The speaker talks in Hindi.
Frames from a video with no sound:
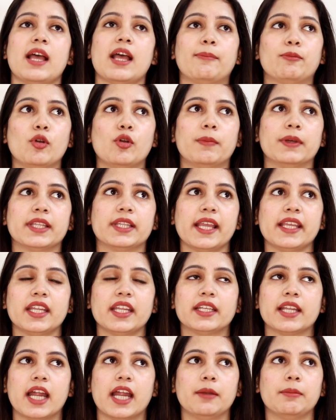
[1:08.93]
चीज़ आपको पता है
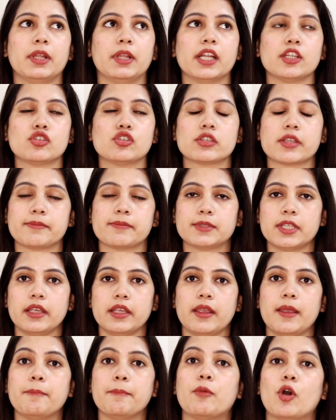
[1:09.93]
कि ठंड में ना जो
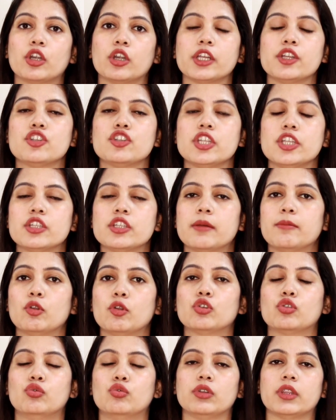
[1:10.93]
सबसे इंपॉर्टेंट चीज़
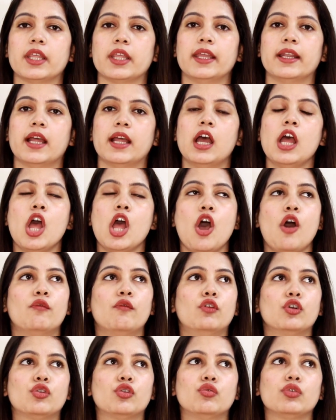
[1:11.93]
हम लोग ढूंढते हैं ना
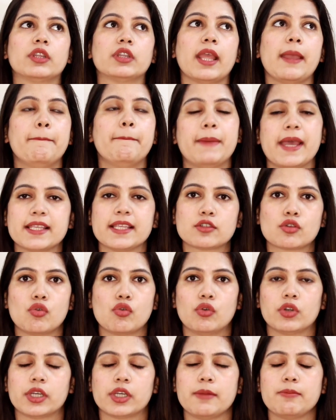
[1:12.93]
वो ढूंढते हैं
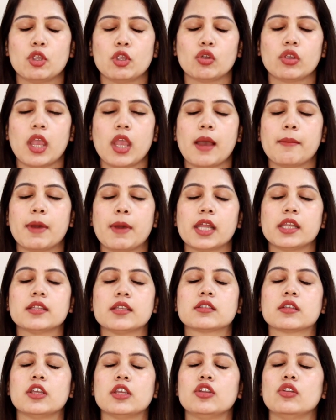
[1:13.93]
बेस्ट कोल्ड क्रीम क्योंकि
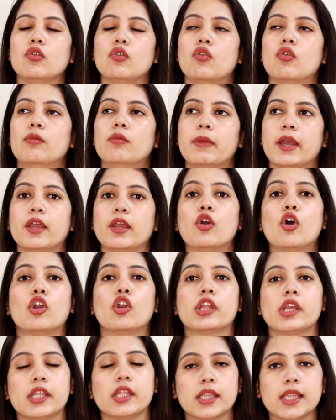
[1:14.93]
हमारी स्किन ओ माई
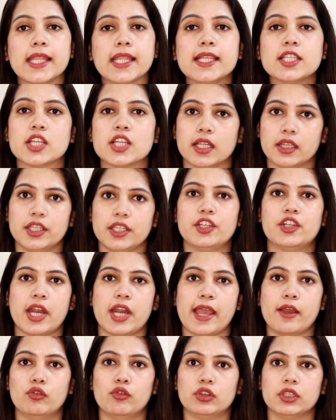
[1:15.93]
गॉड इतनी जल्दी
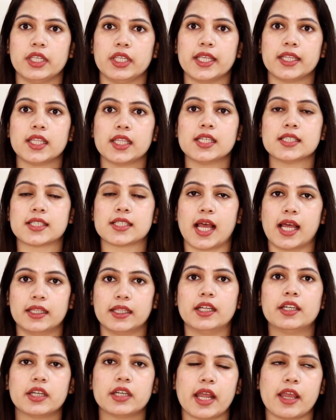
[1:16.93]
ड्राई होती है इतना
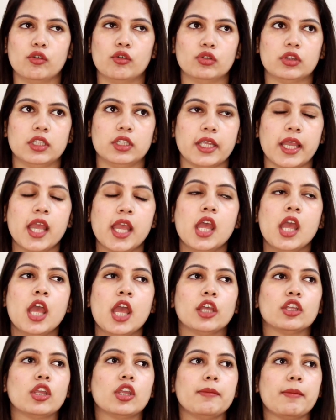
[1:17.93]
ज़्यादा ड्राई होती है
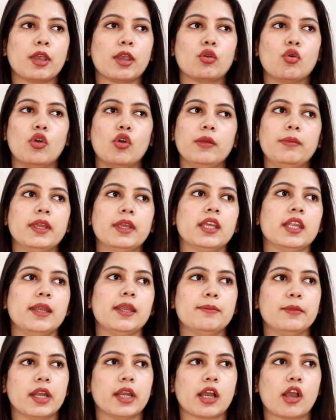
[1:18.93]
कि मैं कोई भी
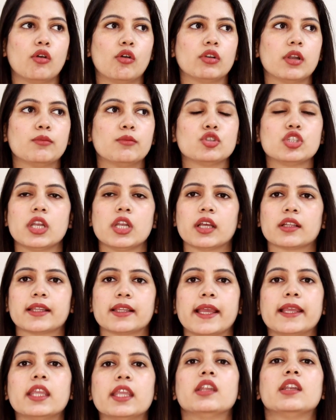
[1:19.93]
क्रीम लगाऊँ ना मुझे
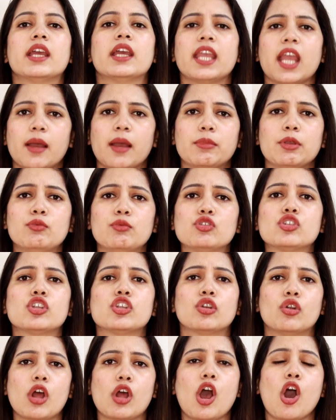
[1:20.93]
लगता है कि नहीं अभी
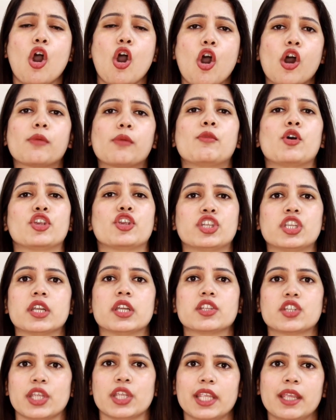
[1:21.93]
मुझे थोड़ा और
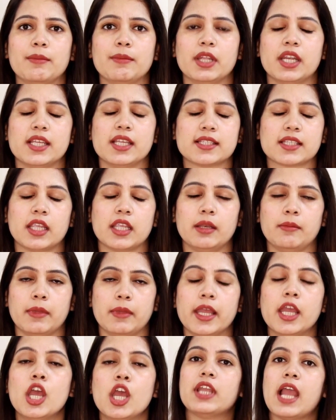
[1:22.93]
मॉइस्चर चाहिए मेरी स्किन
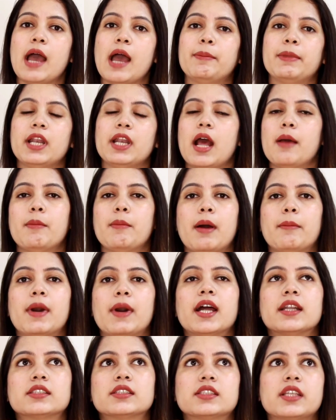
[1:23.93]
में तो यहाँ पे ना
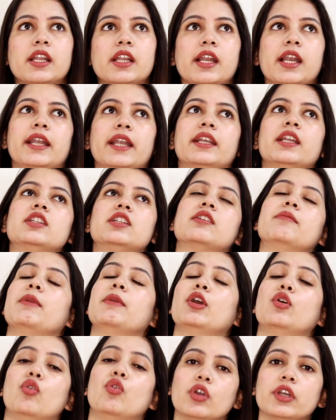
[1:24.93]
मामा अर्थ से रिलेटेड
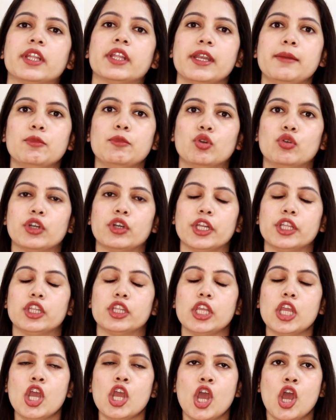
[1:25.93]
जब मैं कोल्ड क्रीम ढूंढ रही
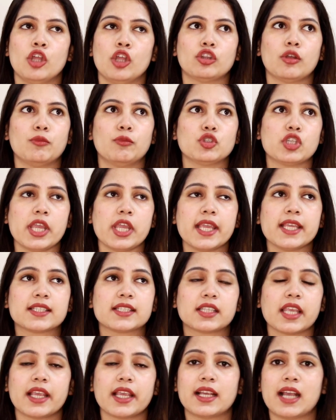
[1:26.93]
थी तो मुझे
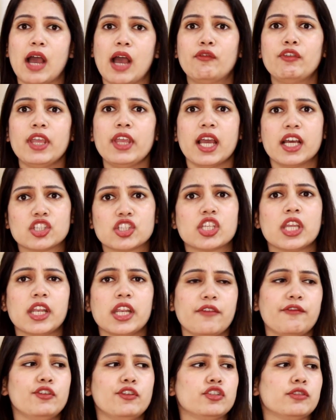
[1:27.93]
इसके काफ़ी
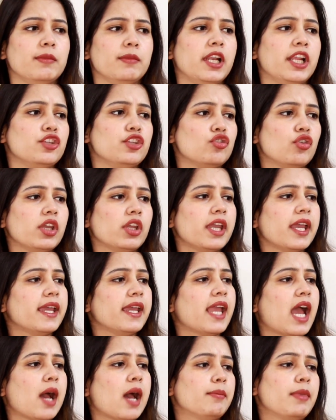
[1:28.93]
अच्छे रिव्यूज़ मिले जो कि
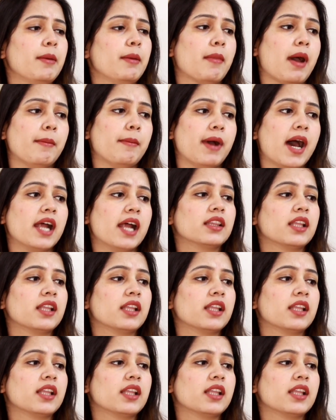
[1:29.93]
है यहाँ पे मामा